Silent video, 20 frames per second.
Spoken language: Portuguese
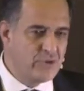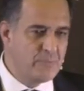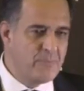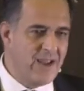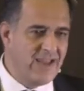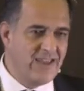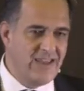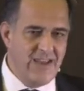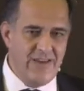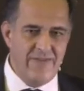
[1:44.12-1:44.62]

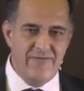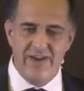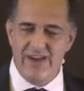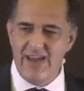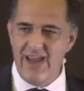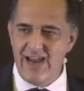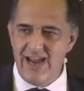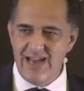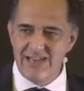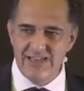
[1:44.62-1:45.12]
perspectiva
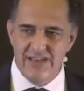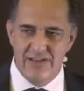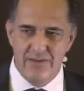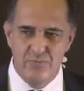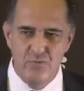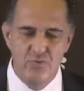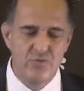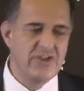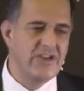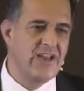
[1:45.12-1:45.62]
que a Casa da
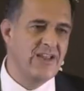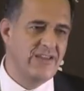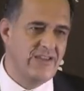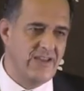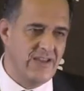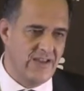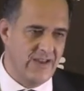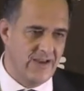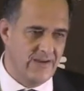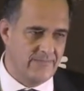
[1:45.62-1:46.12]
Música
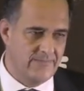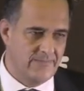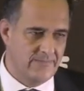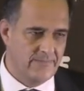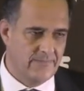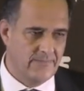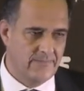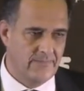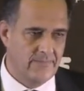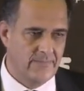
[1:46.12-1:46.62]
tinha
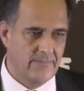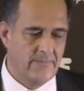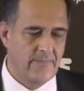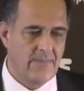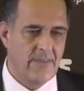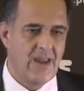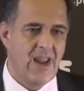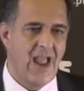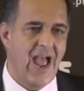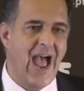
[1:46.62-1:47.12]

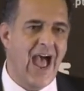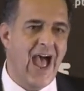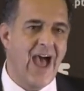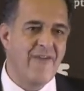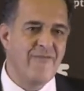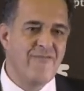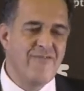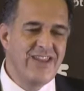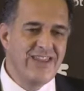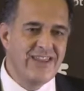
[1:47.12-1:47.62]
há
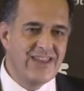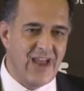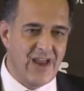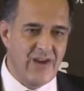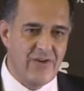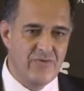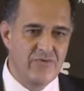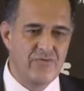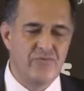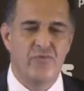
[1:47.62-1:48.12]
20
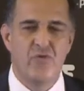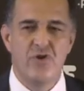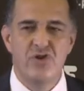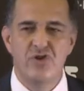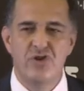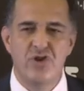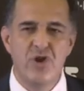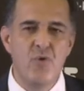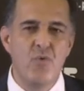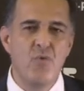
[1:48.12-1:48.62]
anos foi
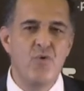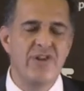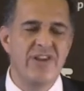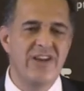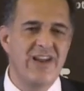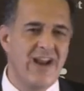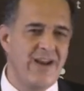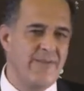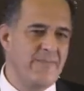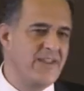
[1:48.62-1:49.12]

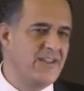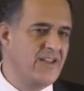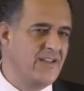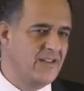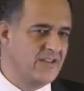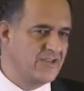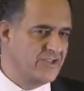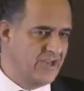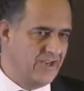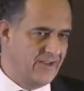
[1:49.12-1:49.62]
extraordinariamente
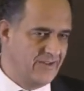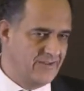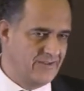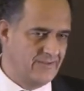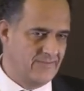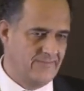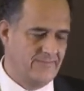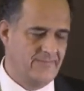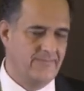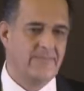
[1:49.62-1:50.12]
inteligente.
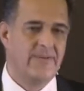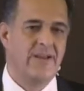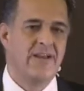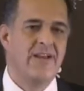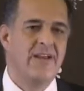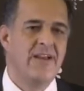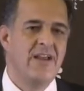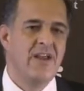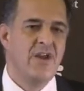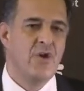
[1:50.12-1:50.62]

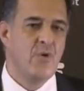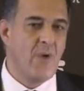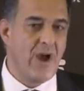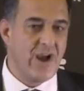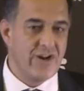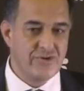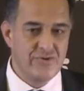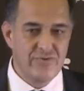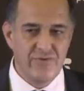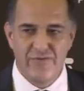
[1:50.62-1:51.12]
Eu
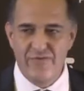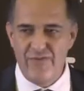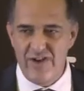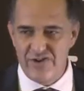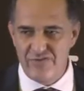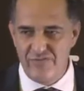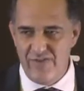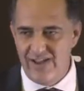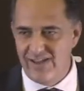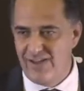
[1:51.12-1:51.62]
acho que
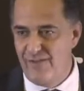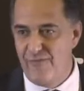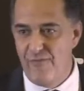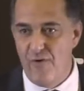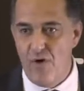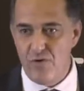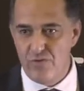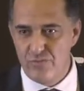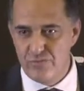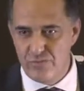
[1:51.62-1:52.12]
faz falta
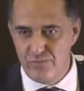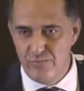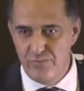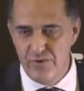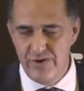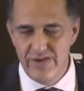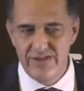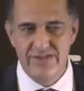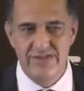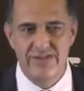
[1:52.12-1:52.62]
fóruns como
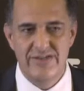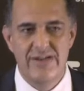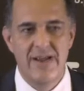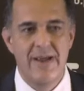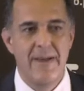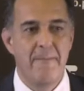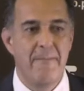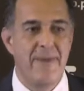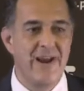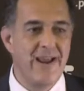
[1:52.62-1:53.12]
estes
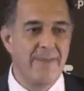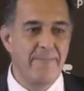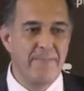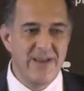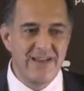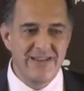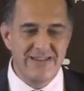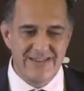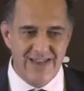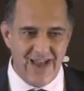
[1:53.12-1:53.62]
para
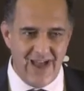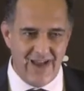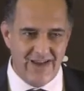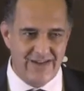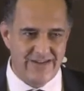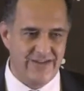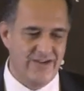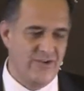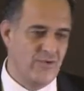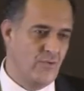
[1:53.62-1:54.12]
pensar
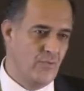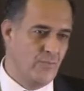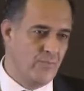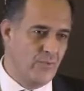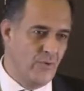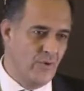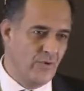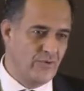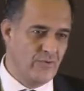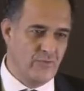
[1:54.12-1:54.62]
o
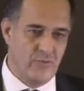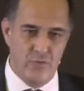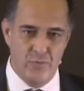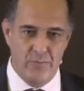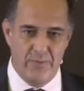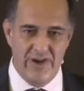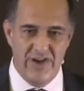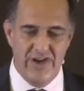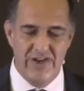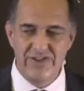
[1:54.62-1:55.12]
Porto e o
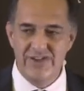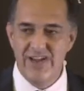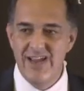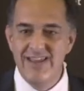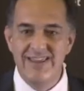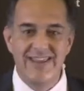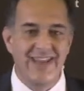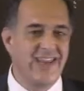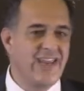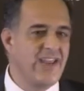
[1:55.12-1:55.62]
país
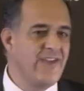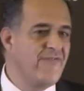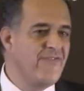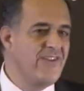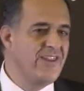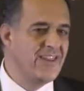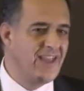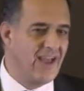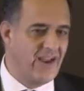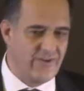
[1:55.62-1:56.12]
daqui a
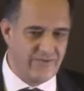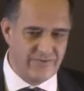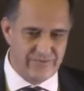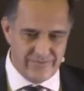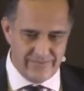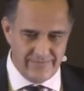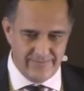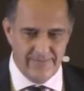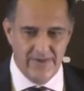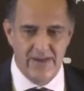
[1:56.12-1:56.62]
20
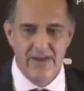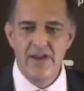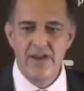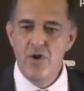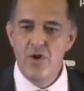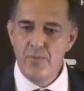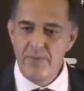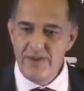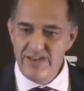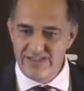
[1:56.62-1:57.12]
anos.
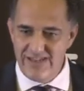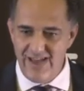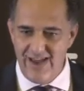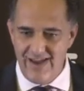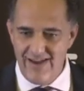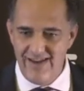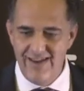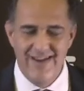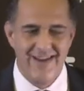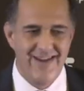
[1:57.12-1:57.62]
Eu bem
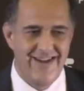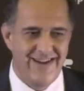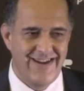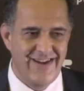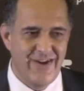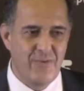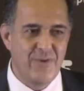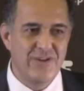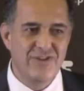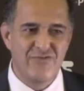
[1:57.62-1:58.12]
sei
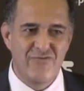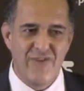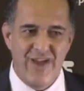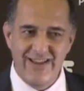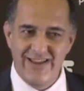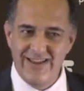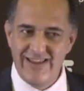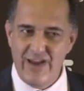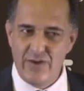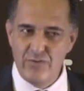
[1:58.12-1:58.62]
que quando se
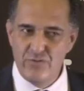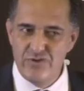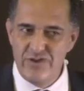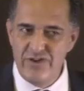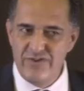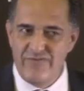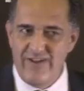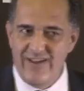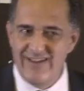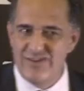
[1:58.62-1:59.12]
fala em
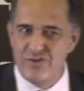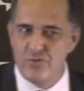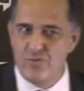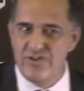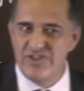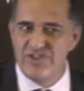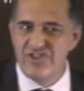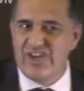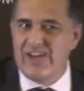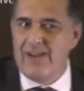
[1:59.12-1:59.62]
tecnologias fala-se de
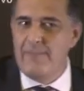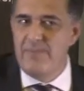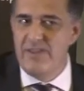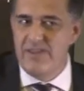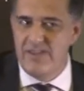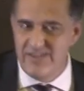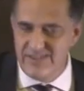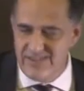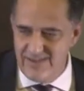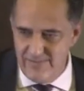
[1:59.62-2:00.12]
coisas
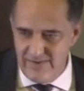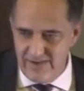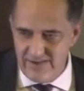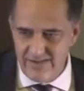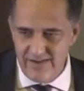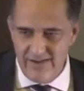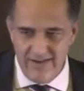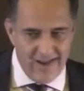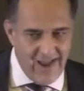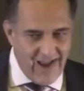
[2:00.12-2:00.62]
rapidíssimas.
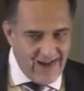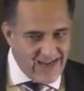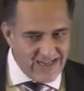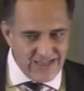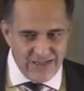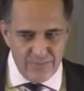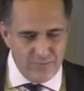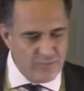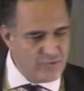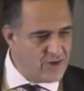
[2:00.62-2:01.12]
A
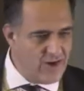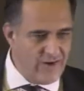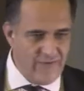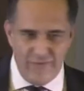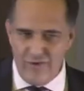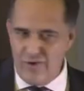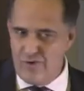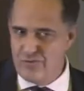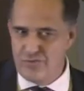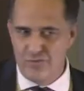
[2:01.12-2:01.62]
Casa da Música não
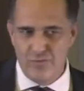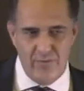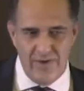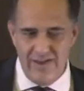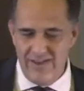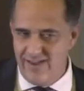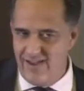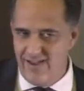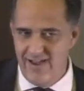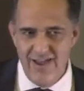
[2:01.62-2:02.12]
foi
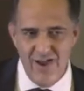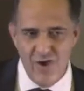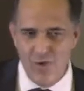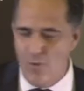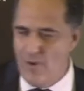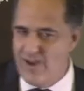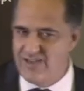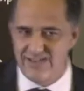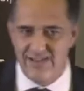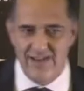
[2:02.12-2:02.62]
construída com